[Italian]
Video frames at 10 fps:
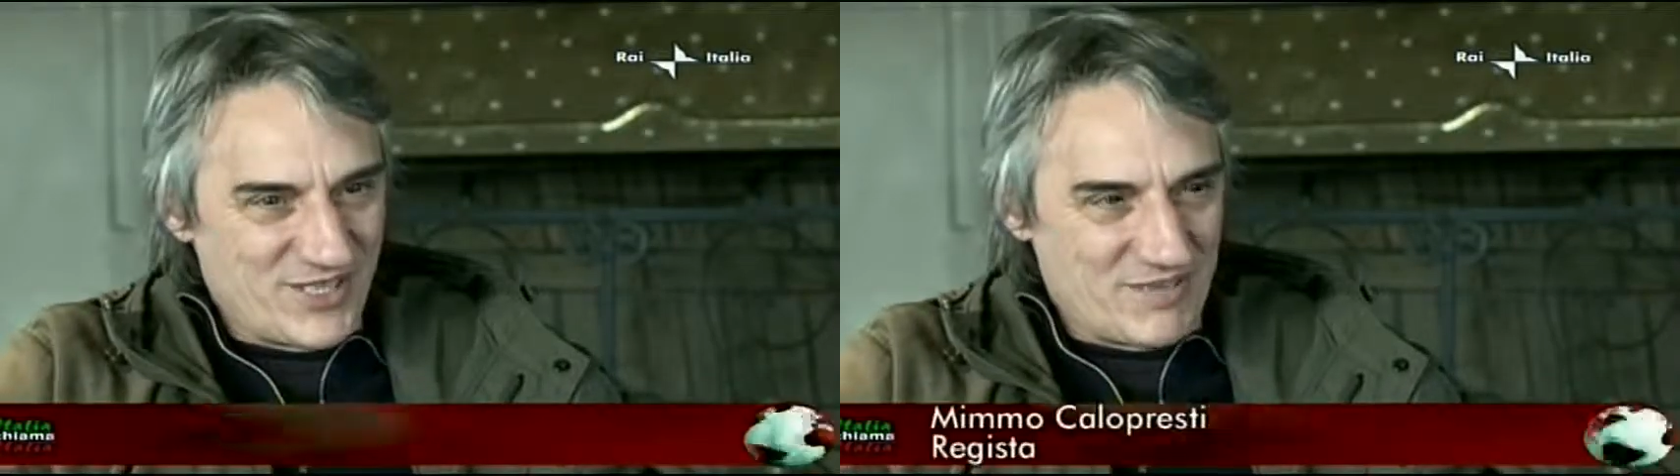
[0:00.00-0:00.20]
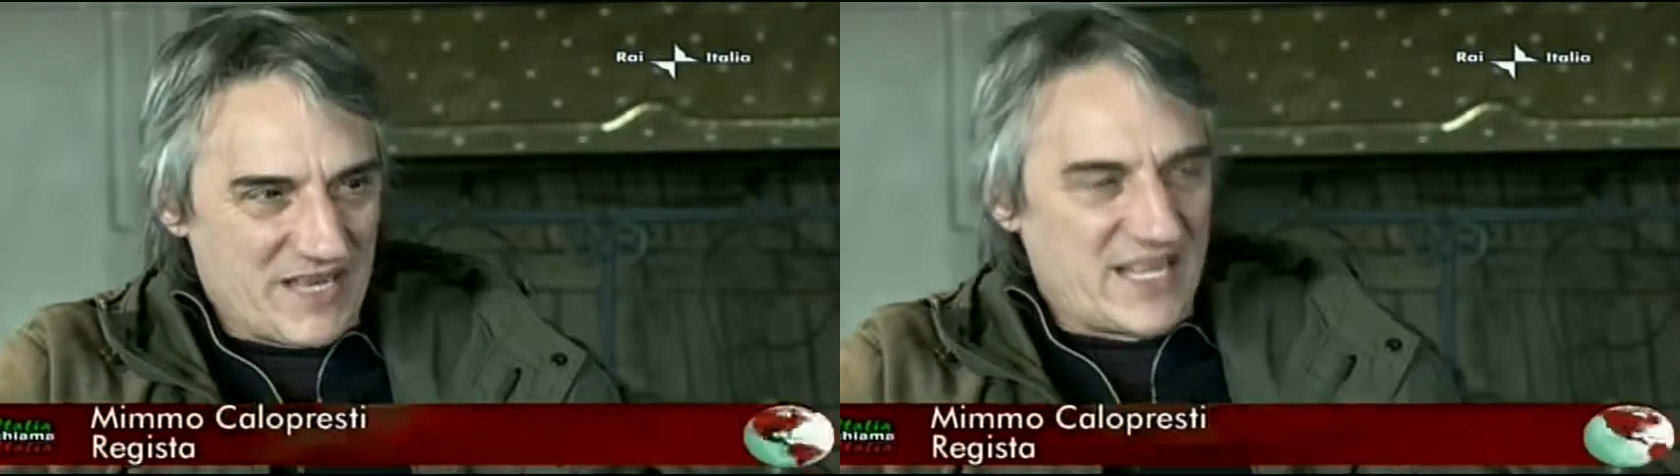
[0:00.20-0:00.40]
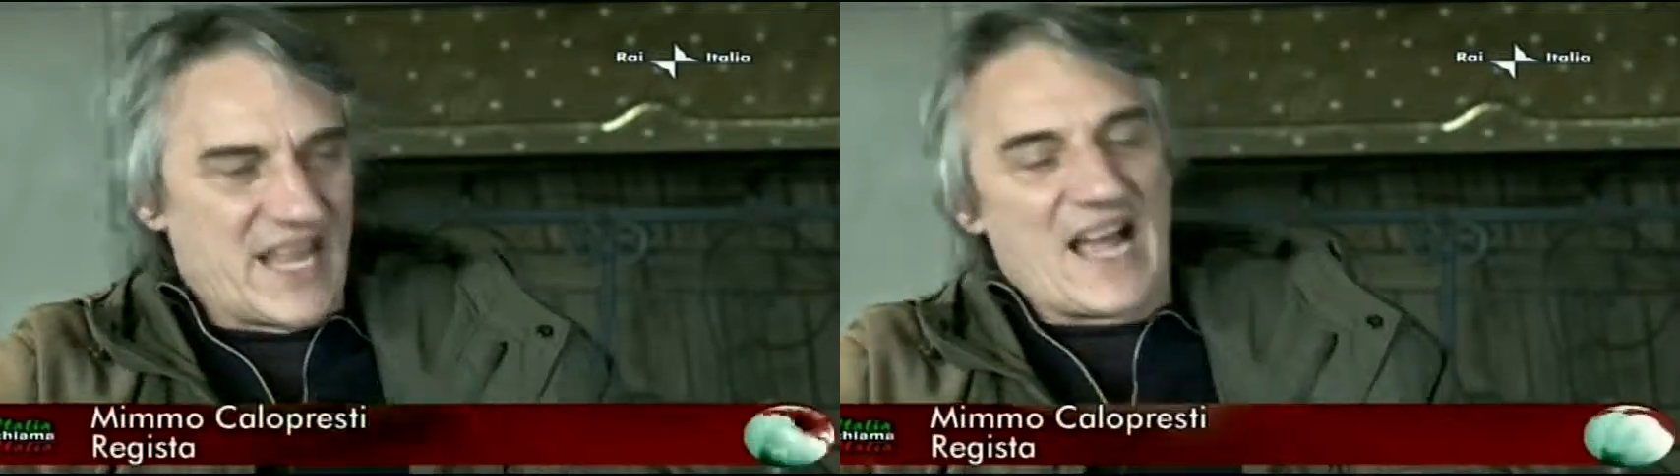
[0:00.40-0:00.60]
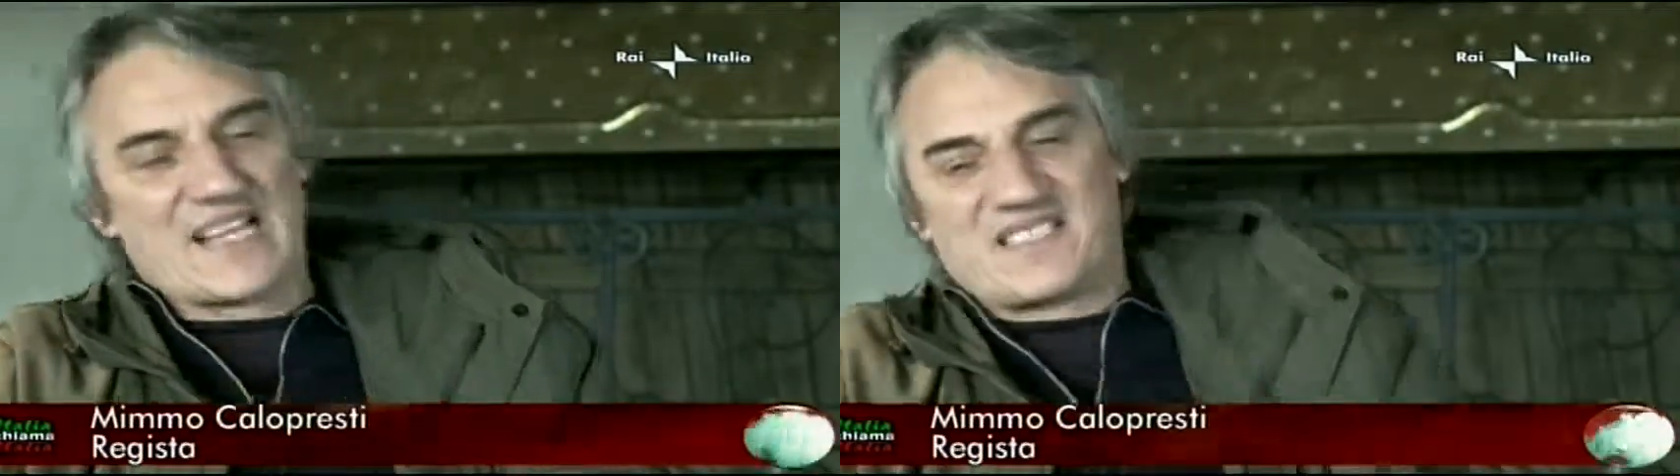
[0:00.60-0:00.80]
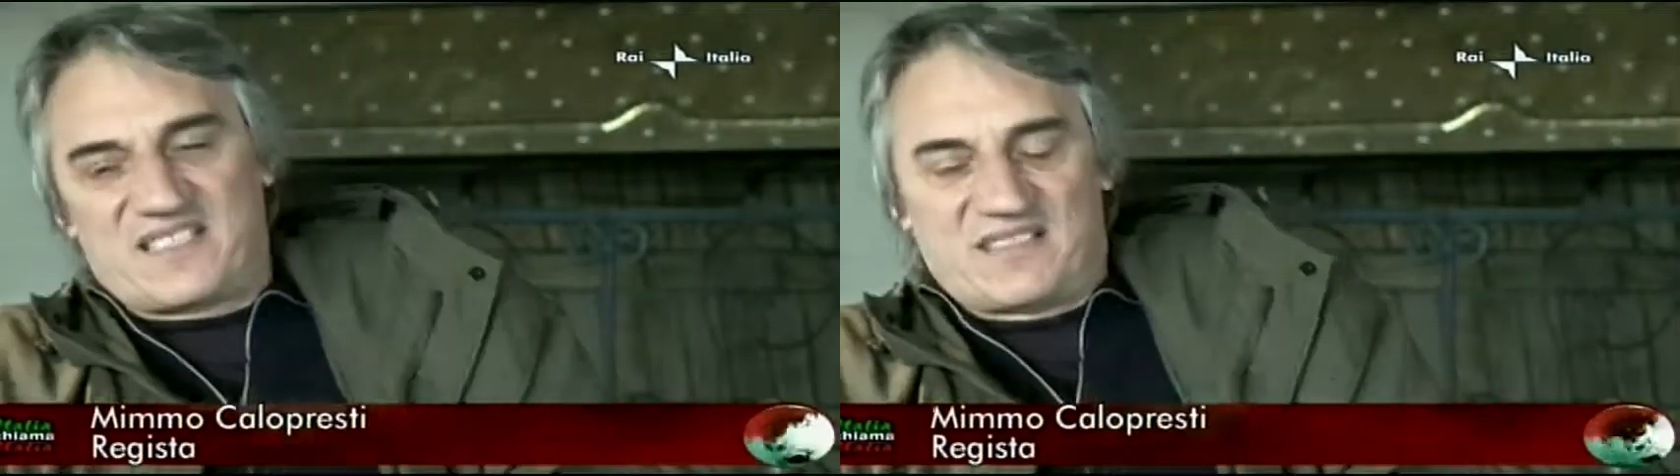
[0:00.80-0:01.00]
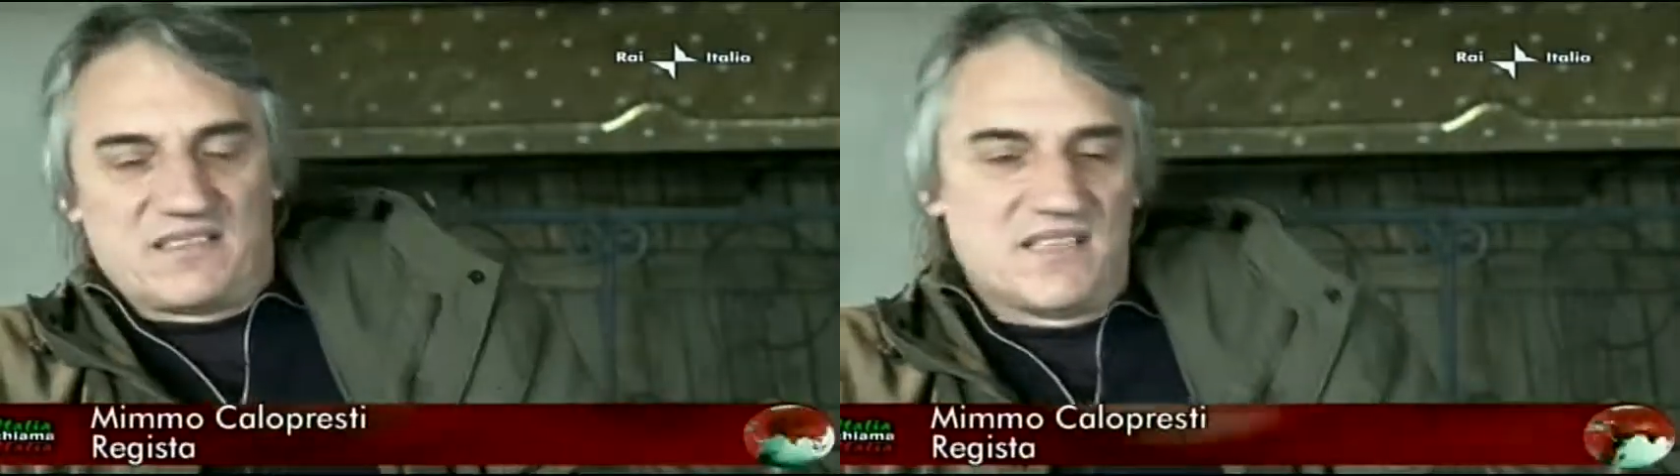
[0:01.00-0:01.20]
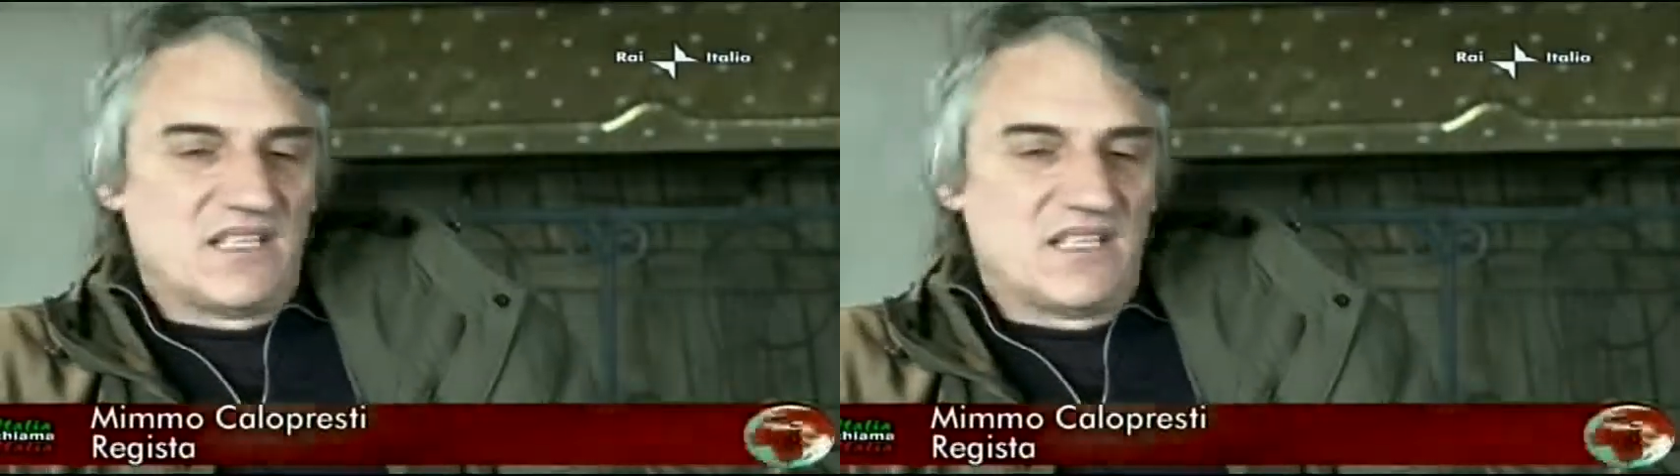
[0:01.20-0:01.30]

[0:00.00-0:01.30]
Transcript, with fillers: cinema lì, anzi